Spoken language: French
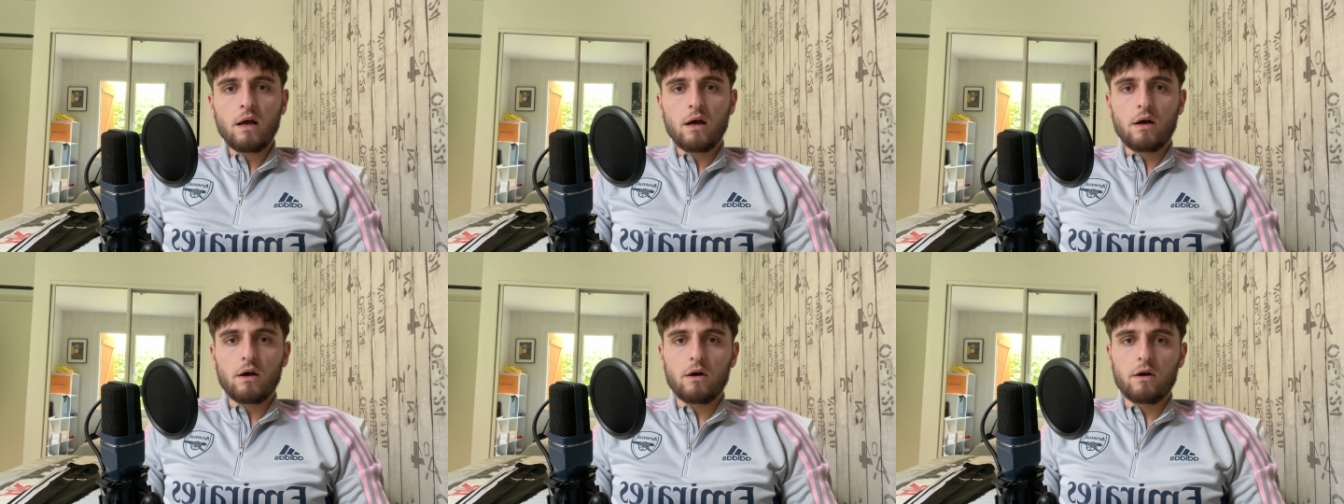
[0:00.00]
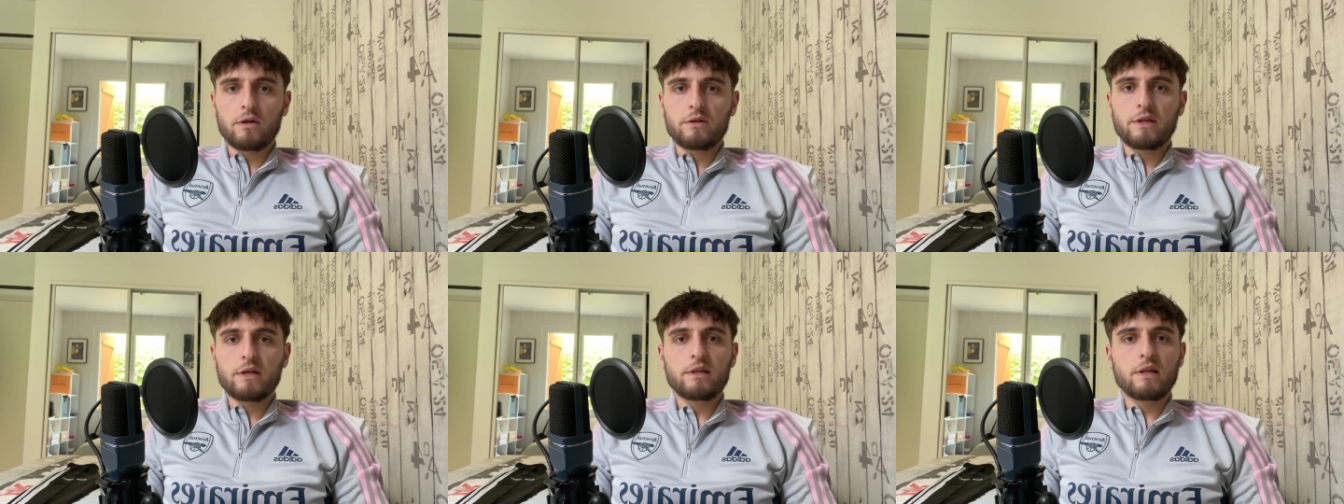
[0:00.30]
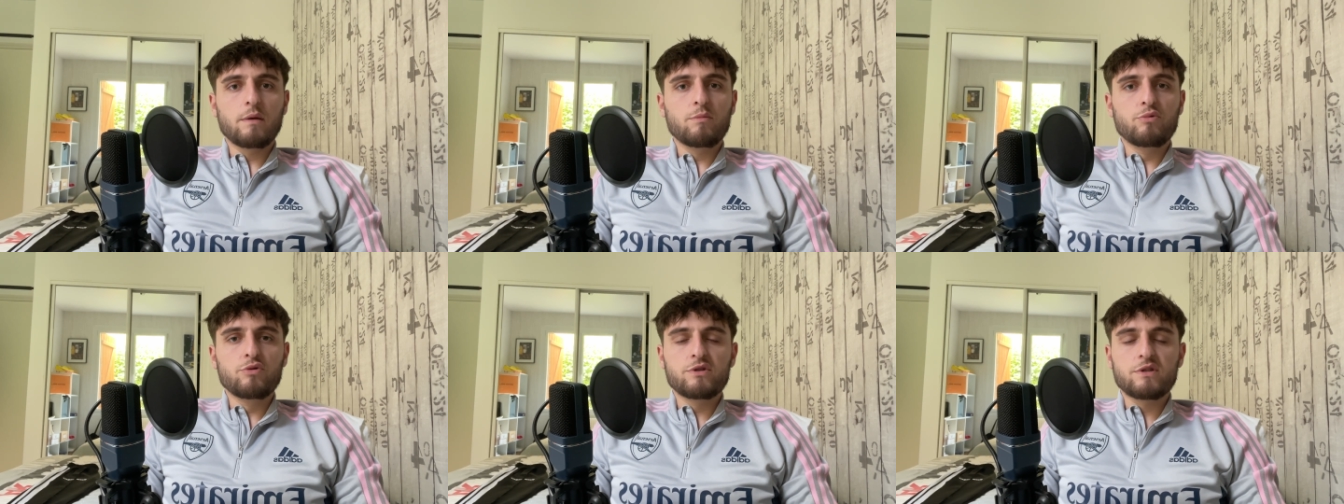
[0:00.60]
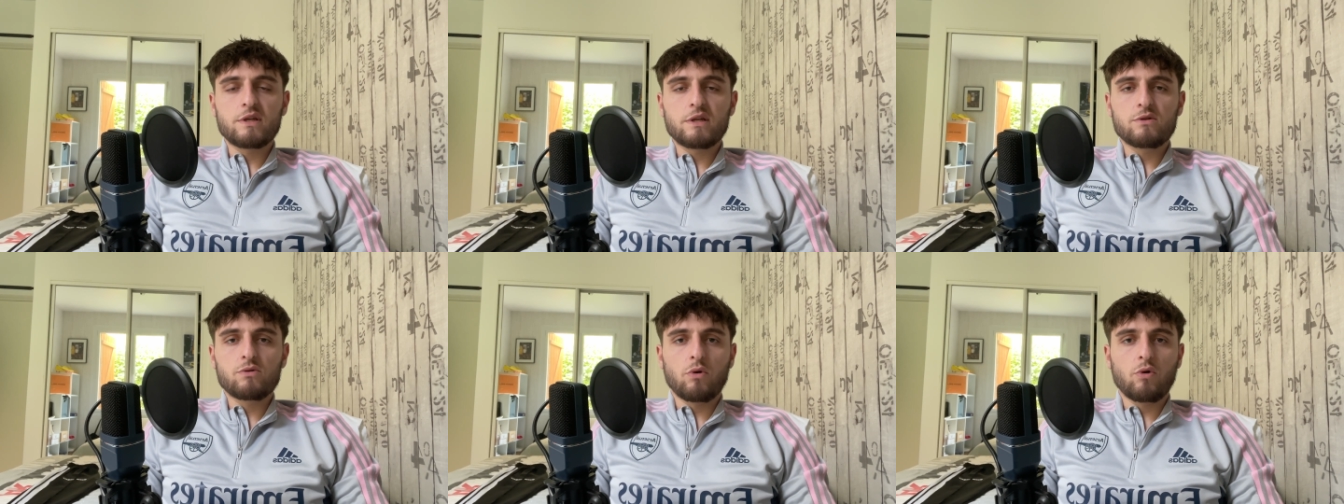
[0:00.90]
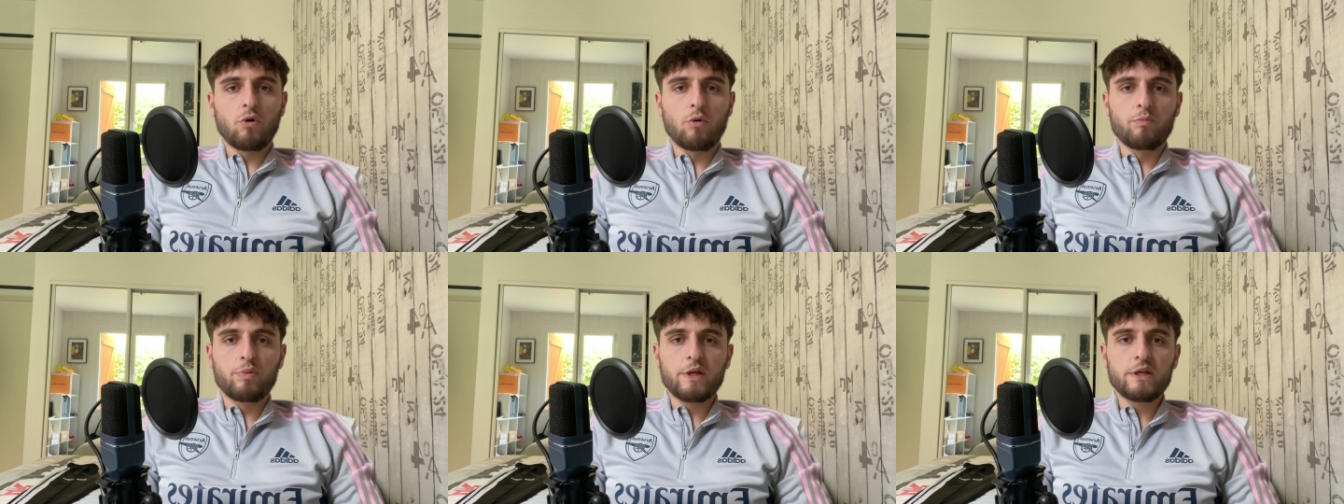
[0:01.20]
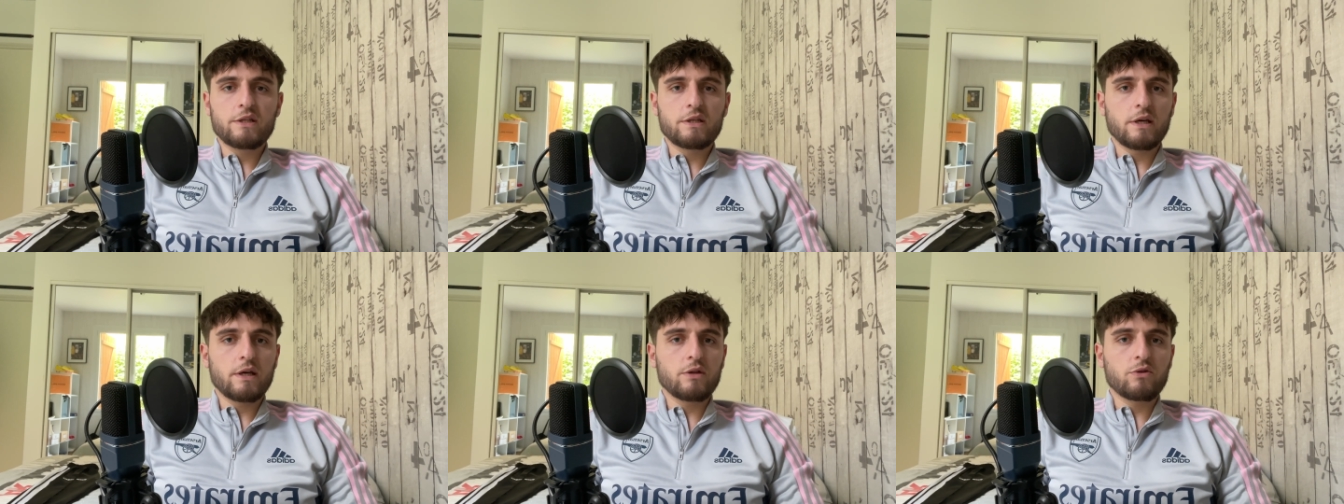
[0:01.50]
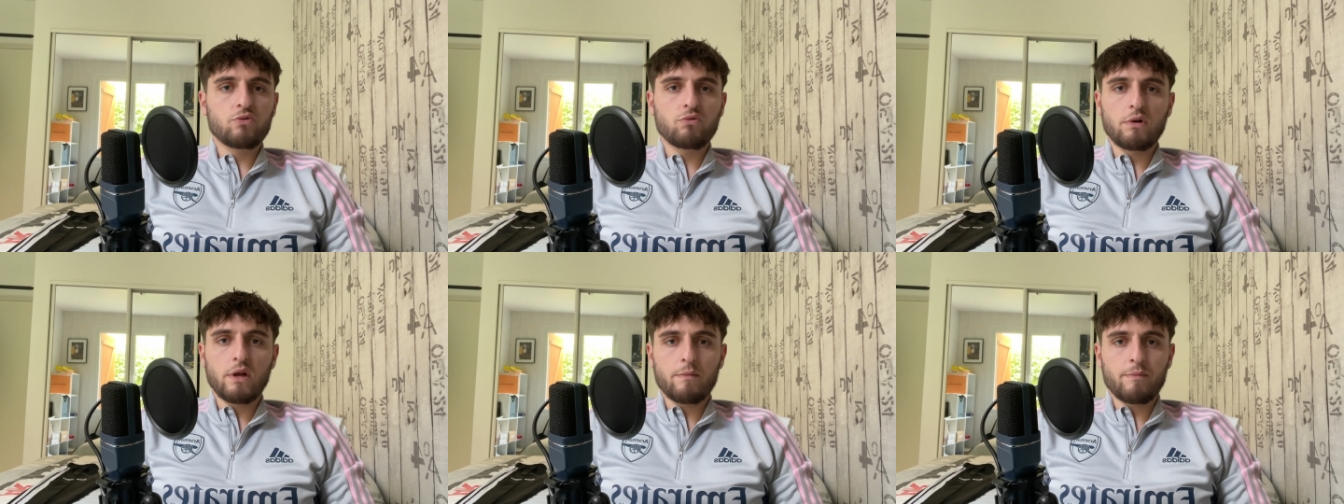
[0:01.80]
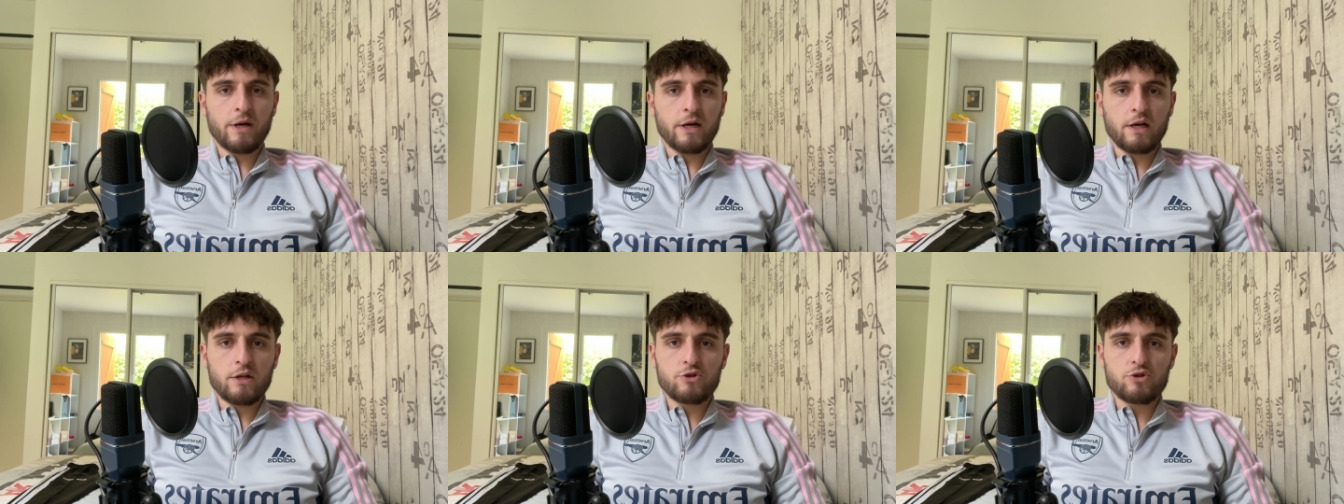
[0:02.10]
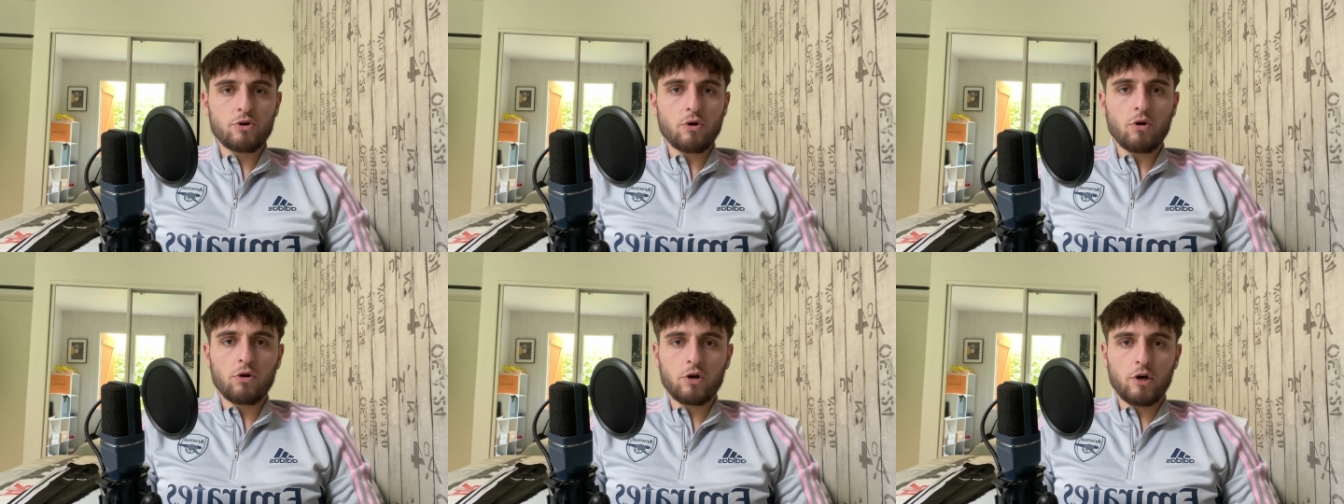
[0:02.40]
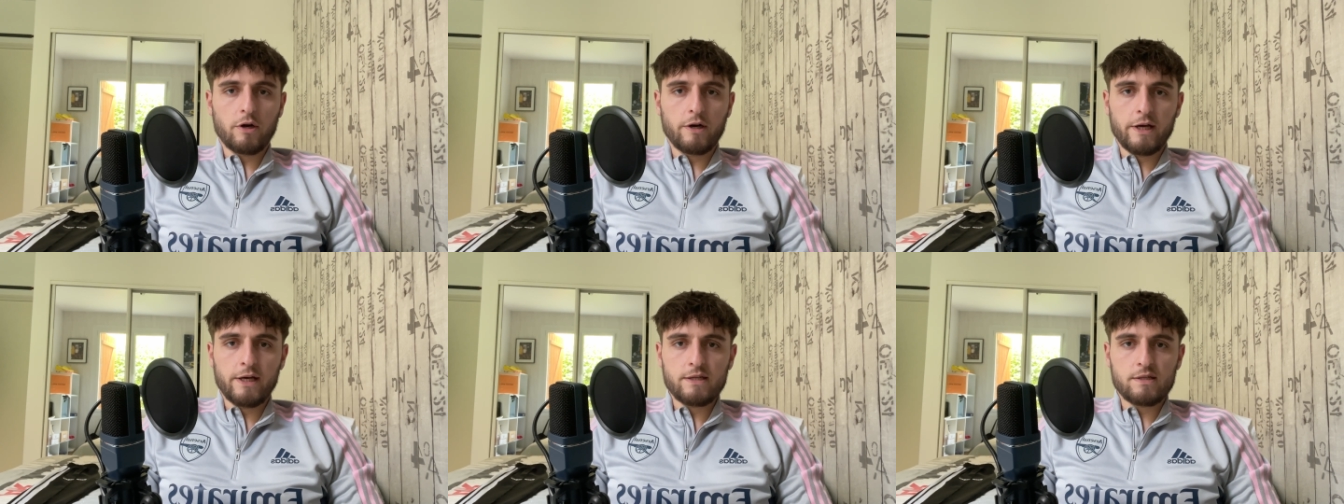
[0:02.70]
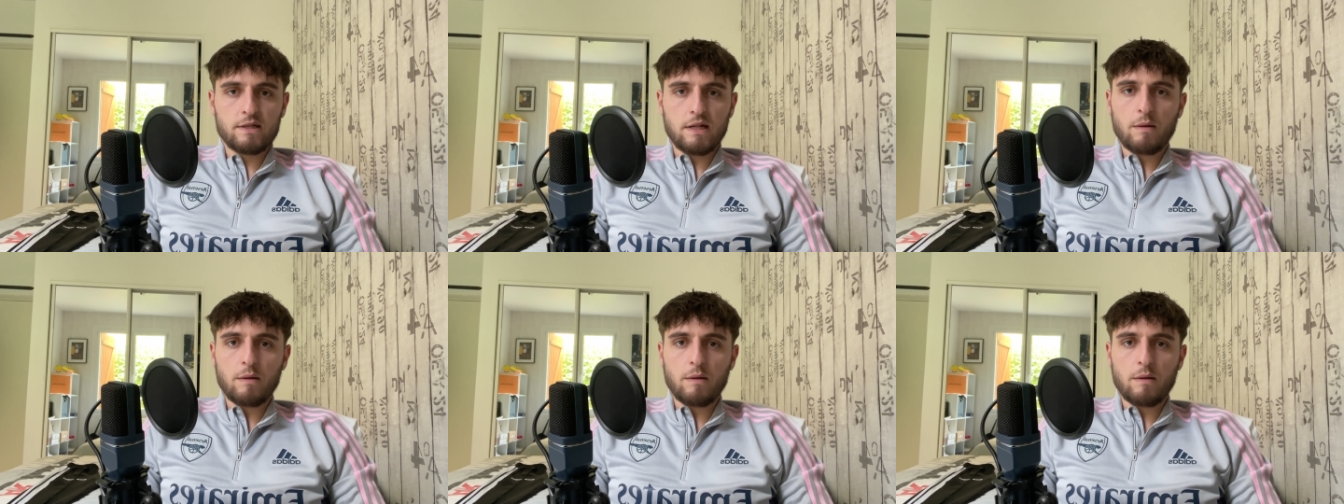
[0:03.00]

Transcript: Euh, des débuts de saison compliqués, tous les managers en connaissent.